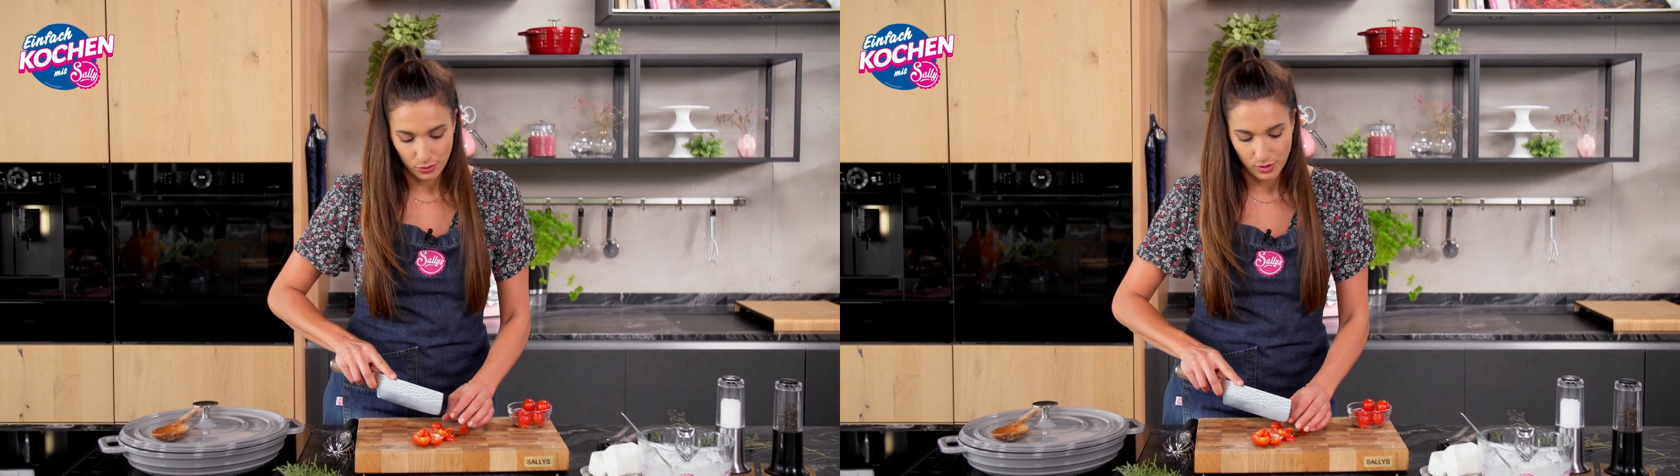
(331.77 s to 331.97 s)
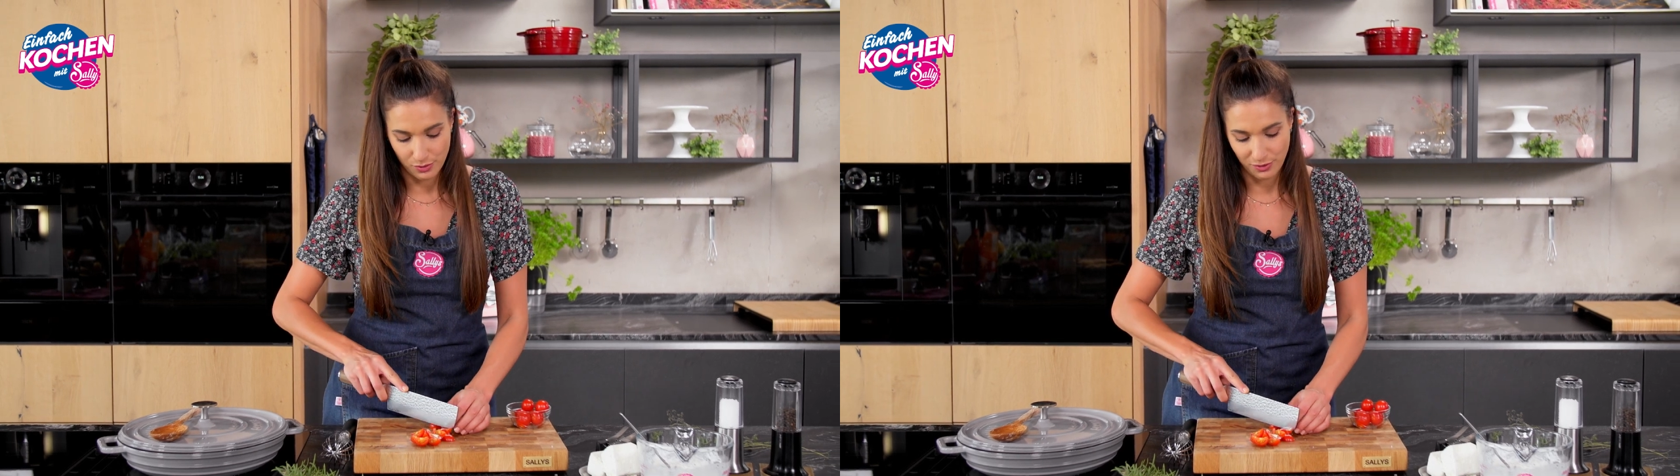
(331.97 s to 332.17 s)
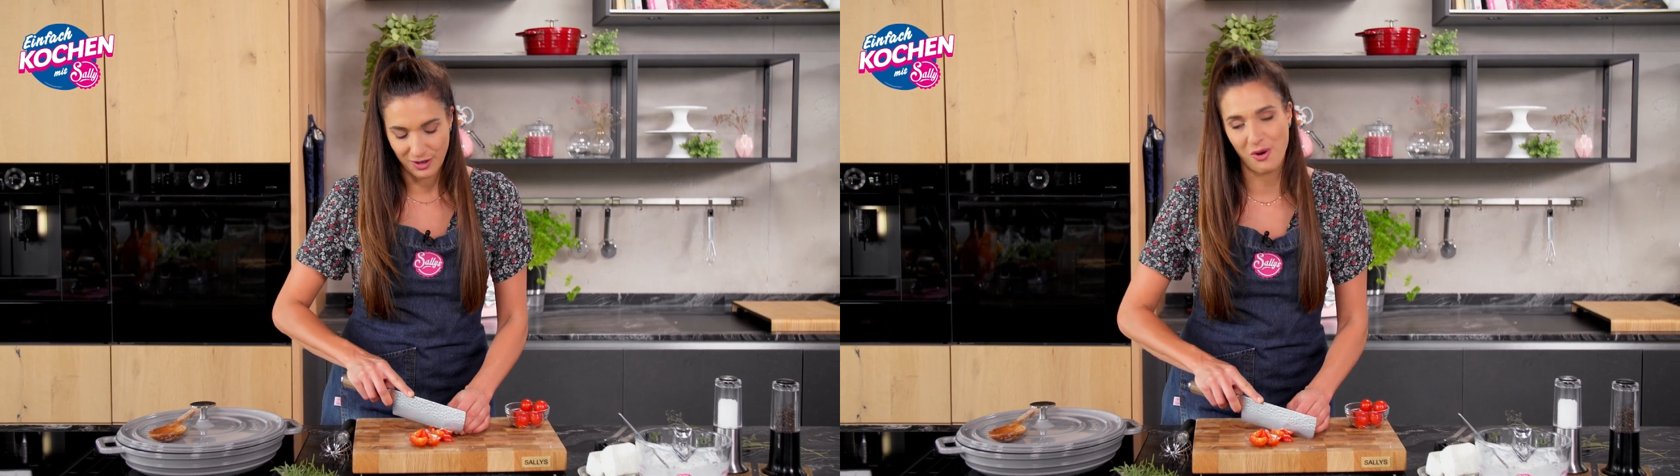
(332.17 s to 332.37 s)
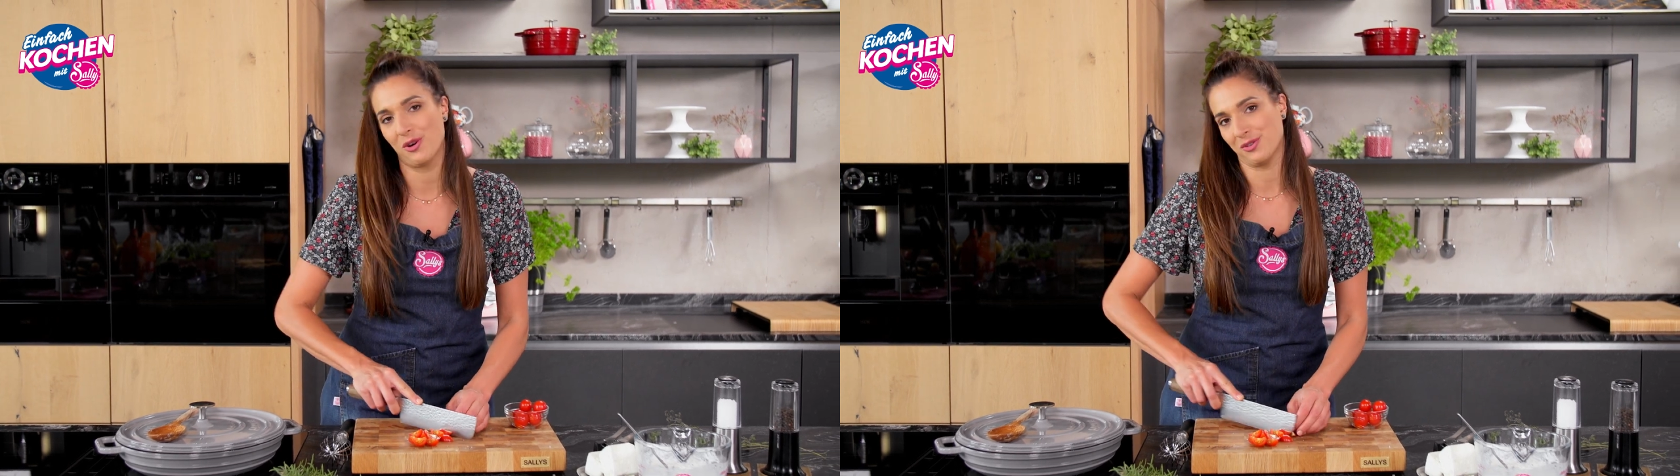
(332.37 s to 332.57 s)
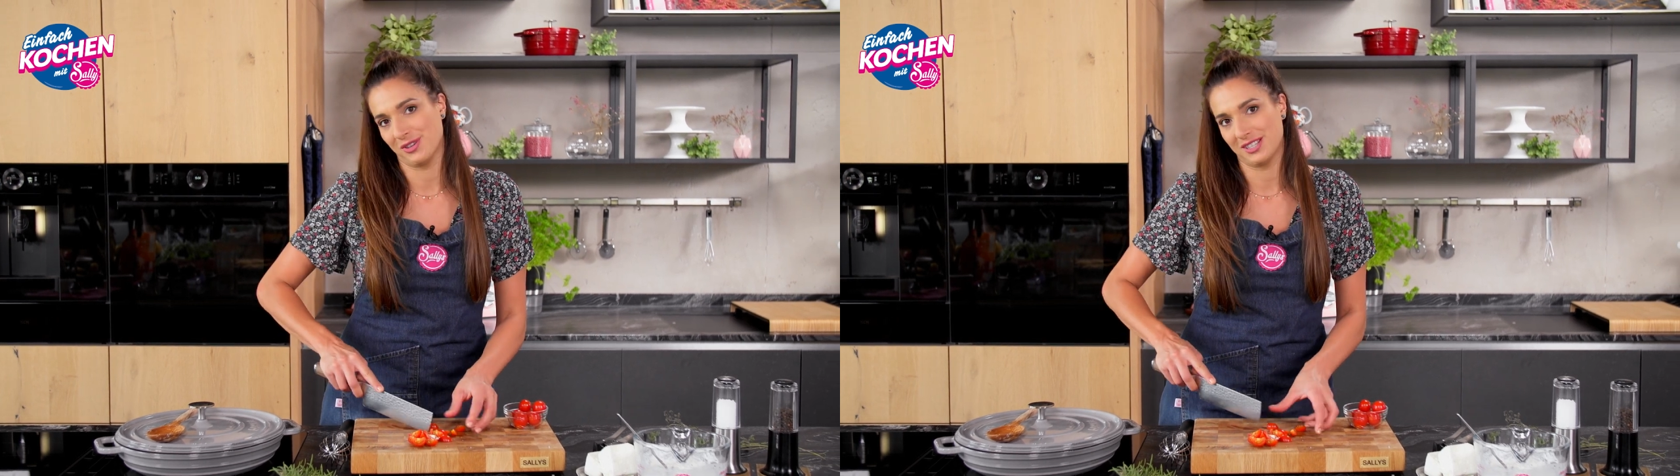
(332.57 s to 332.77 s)
durch und
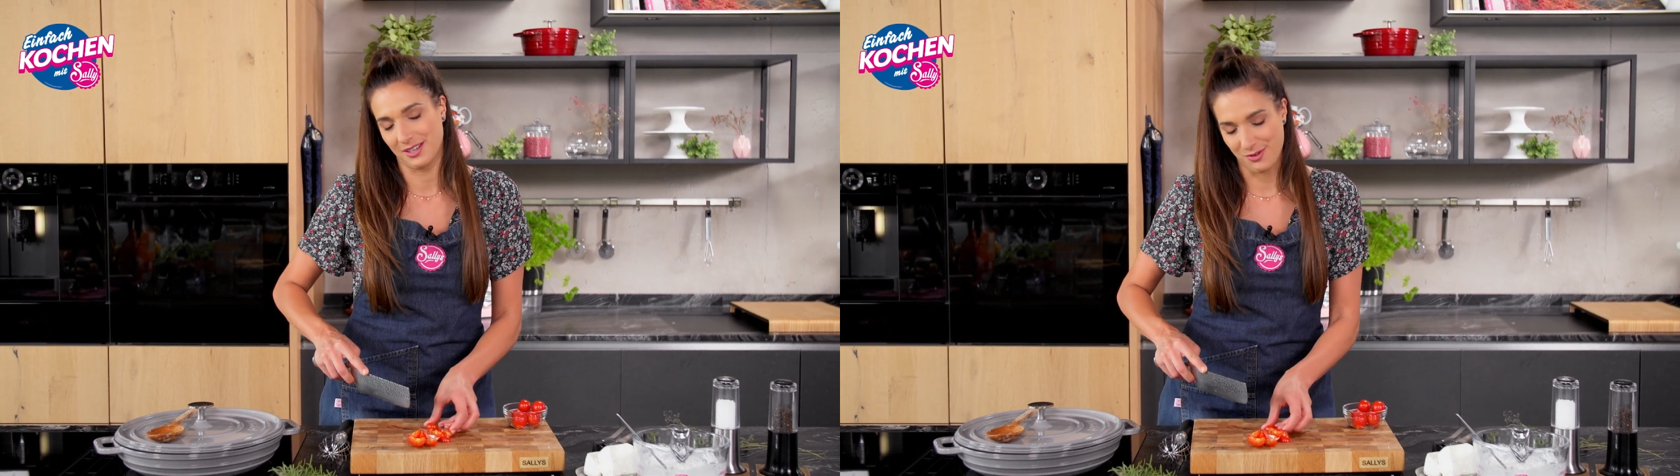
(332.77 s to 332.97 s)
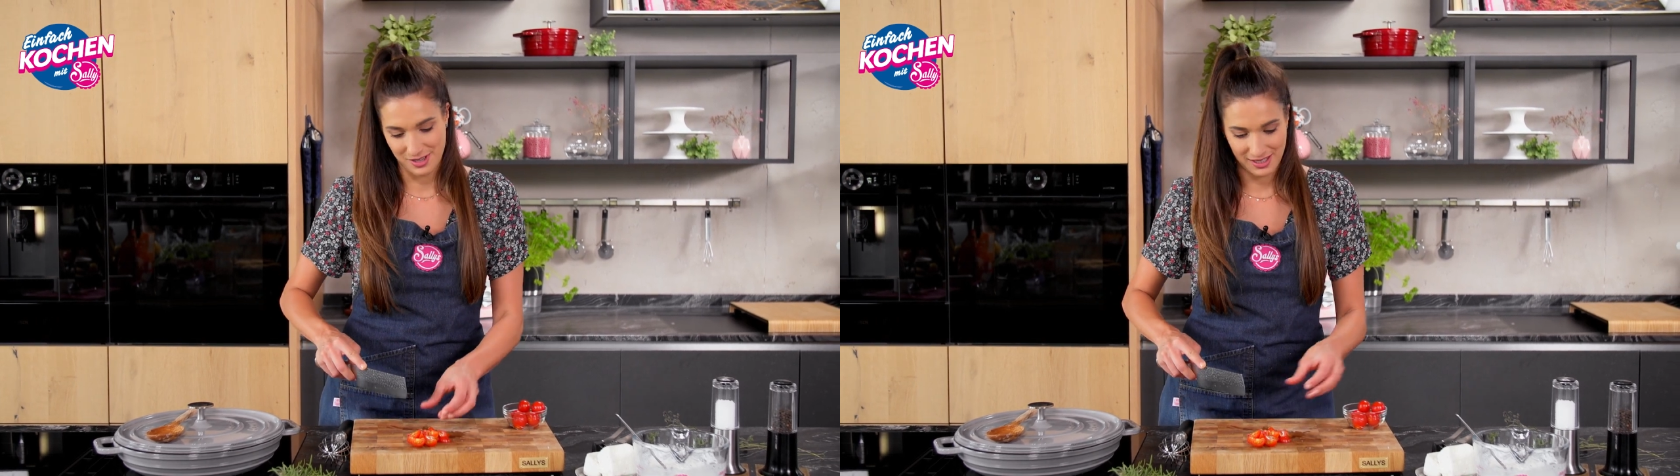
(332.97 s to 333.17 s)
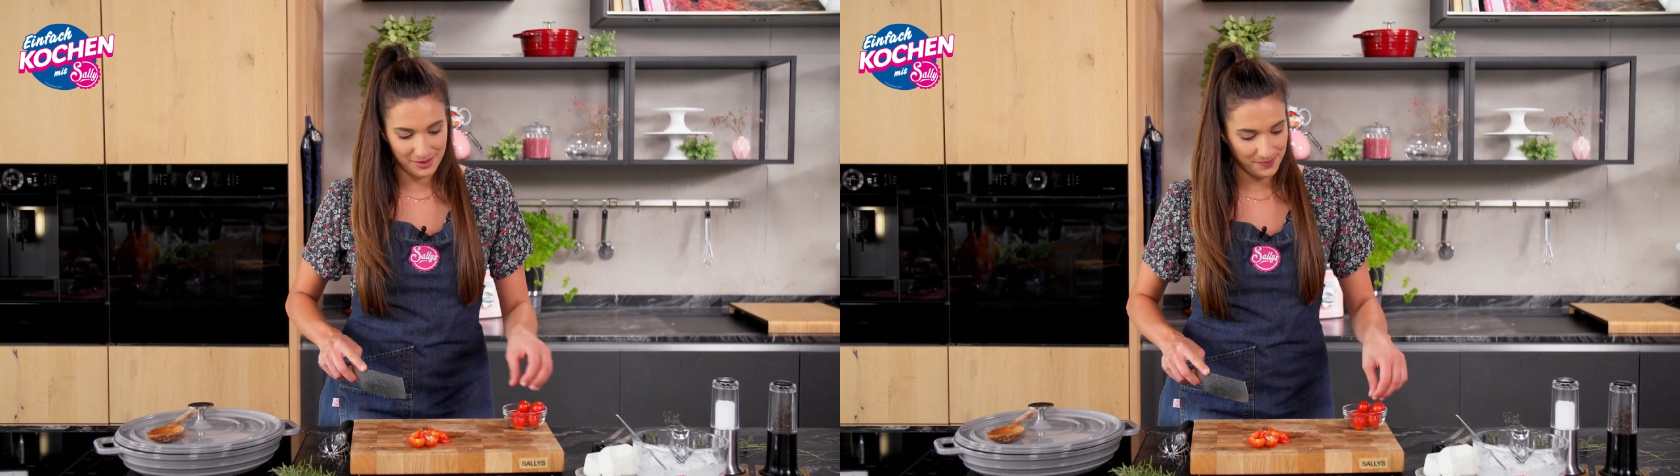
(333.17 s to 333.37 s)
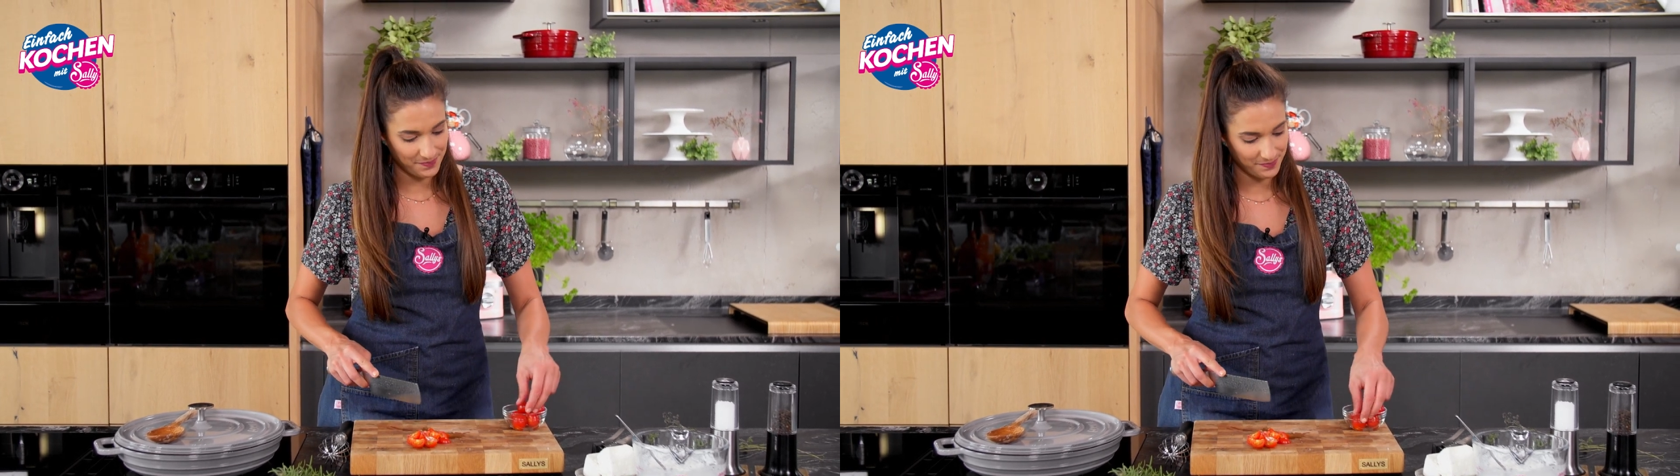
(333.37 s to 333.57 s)
verkochen euch dann auch nicht.